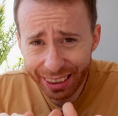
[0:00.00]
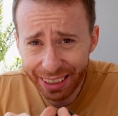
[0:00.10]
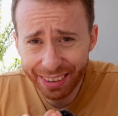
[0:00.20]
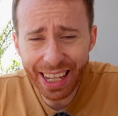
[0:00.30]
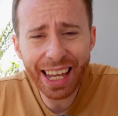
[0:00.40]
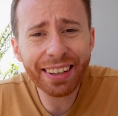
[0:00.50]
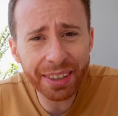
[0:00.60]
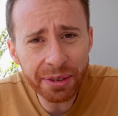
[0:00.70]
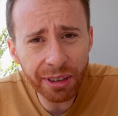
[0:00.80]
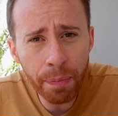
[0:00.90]
tastiera
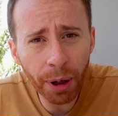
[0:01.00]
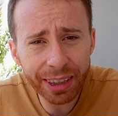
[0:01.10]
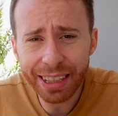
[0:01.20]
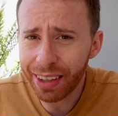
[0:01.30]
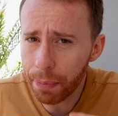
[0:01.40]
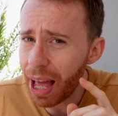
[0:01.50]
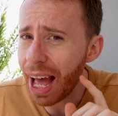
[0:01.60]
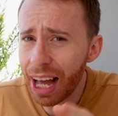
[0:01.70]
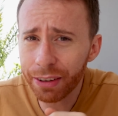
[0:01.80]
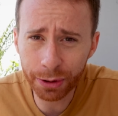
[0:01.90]
sei un complottista,
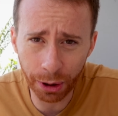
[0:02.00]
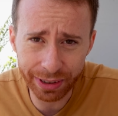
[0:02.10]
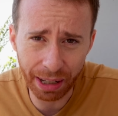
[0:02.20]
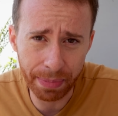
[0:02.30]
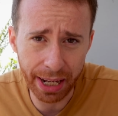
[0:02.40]
beh ascolta